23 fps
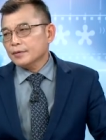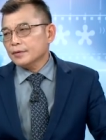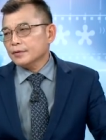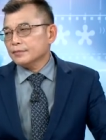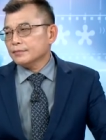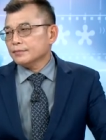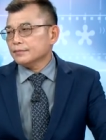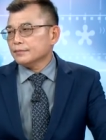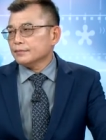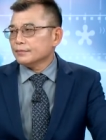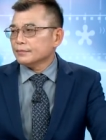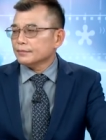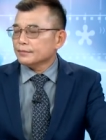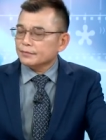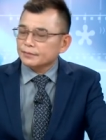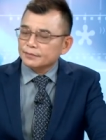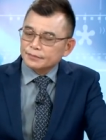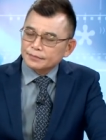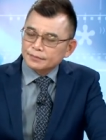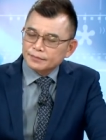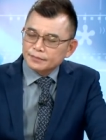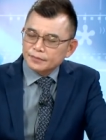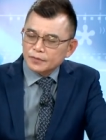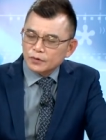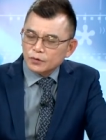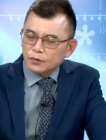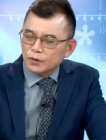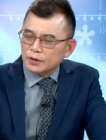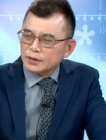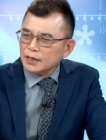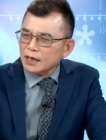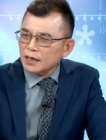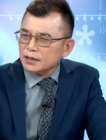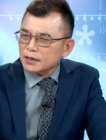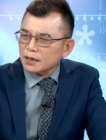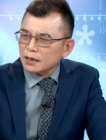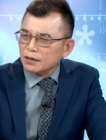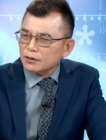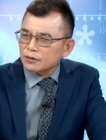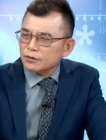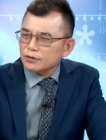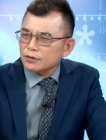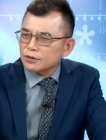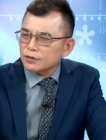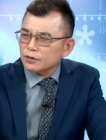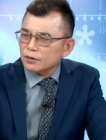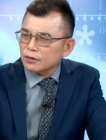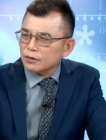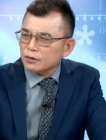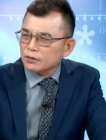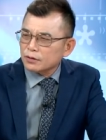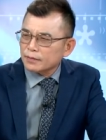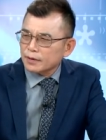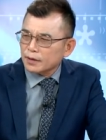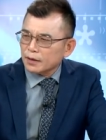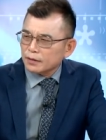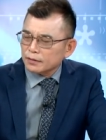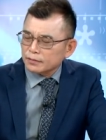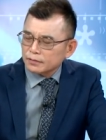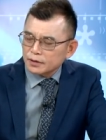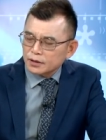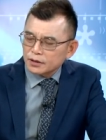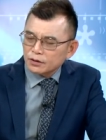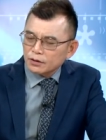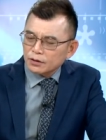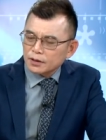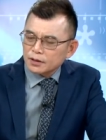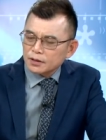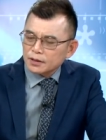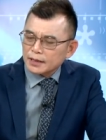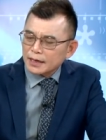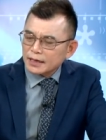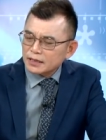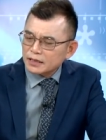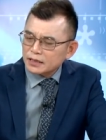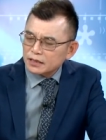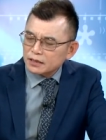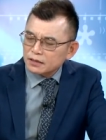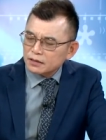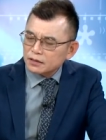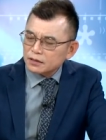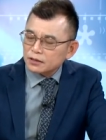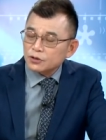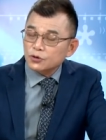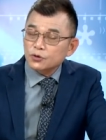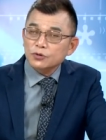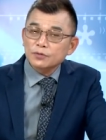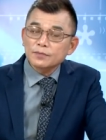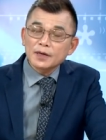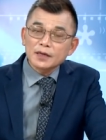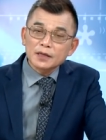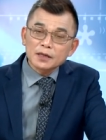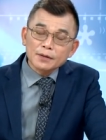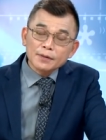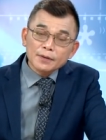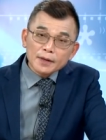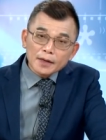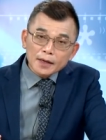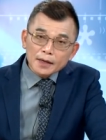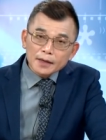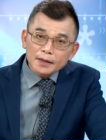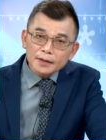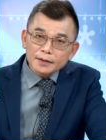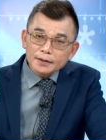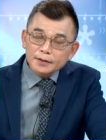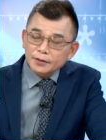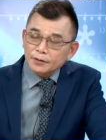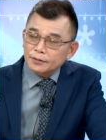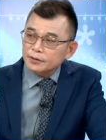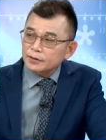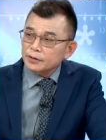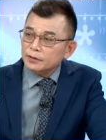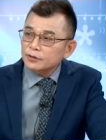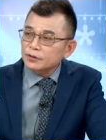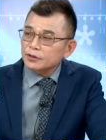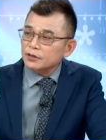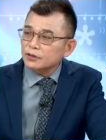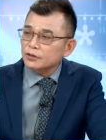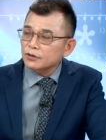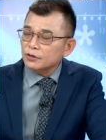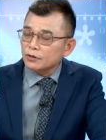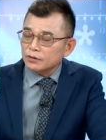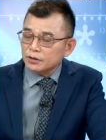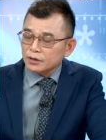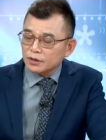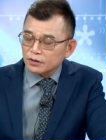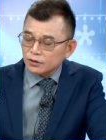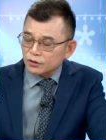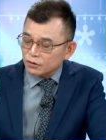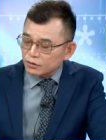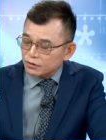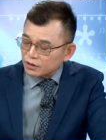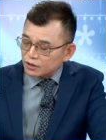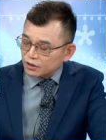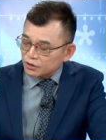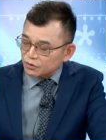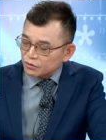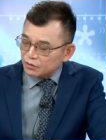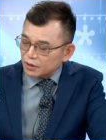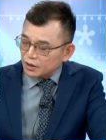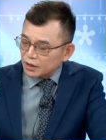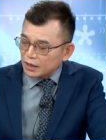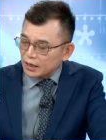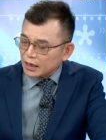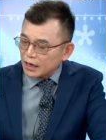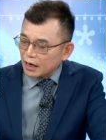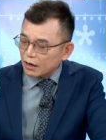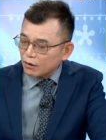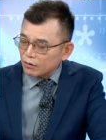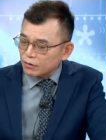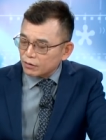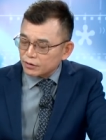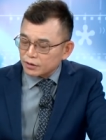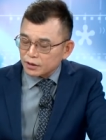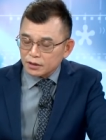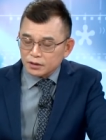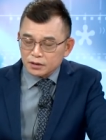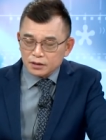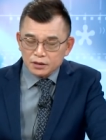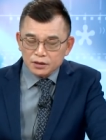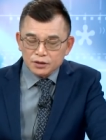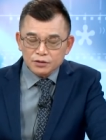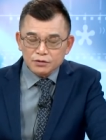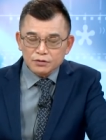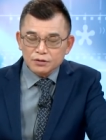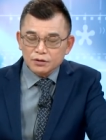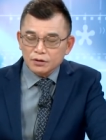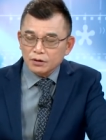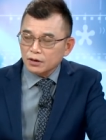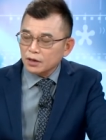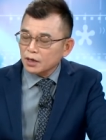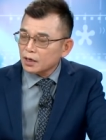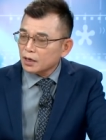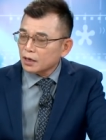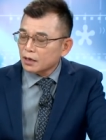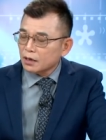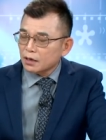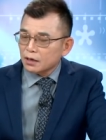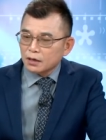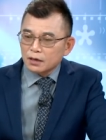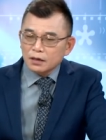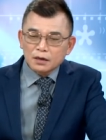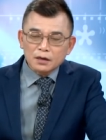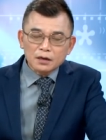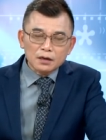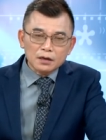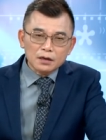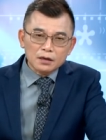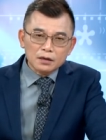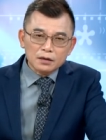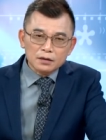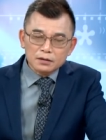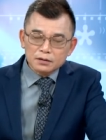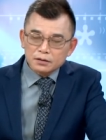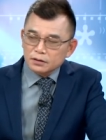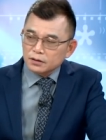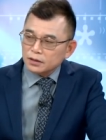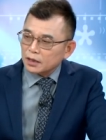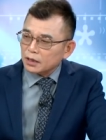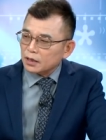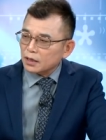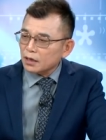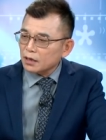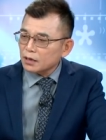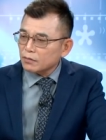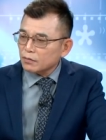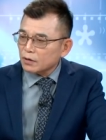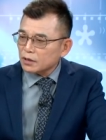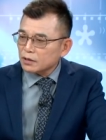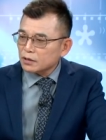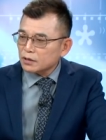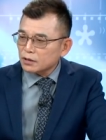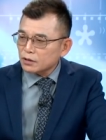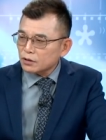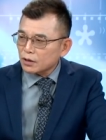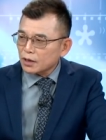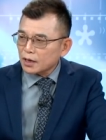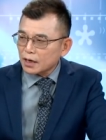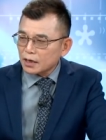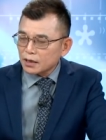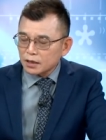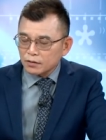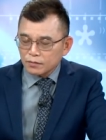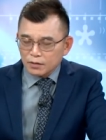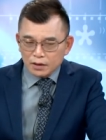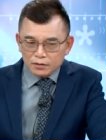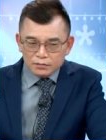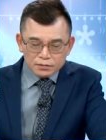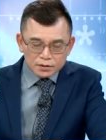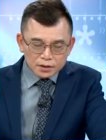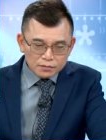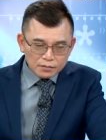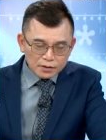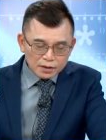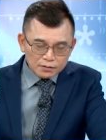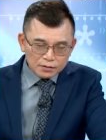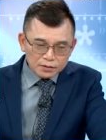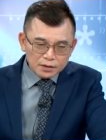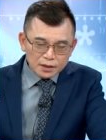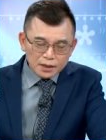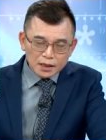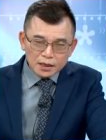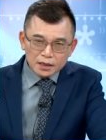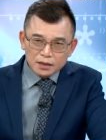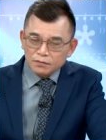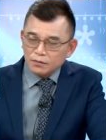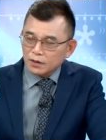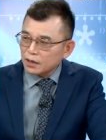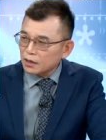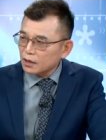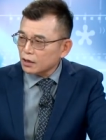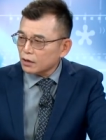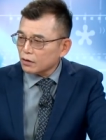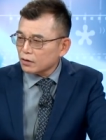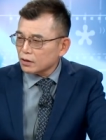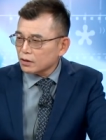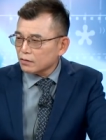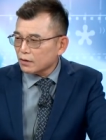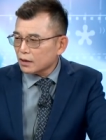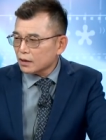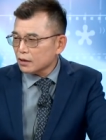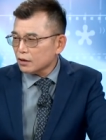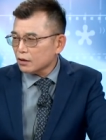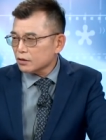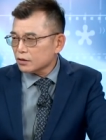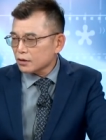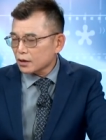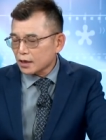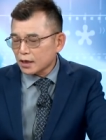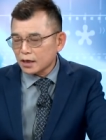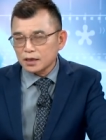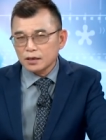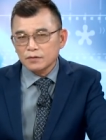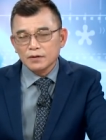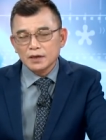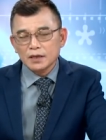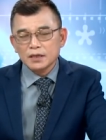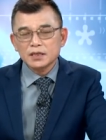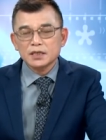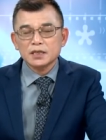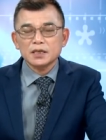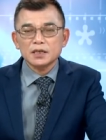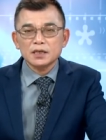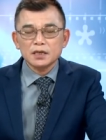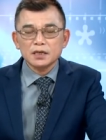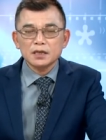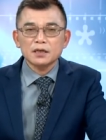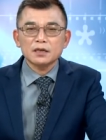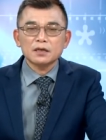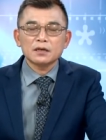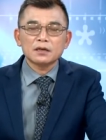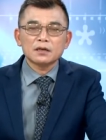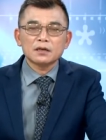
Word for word: 不？我现在讲的就是说，投资朋友，你都很担心指数嘛，对不对？有时候指，有些人说指数很高，有些人只是说，啊，涨到一万四就看一万五，一万五就看一万六，一万六就看一万七，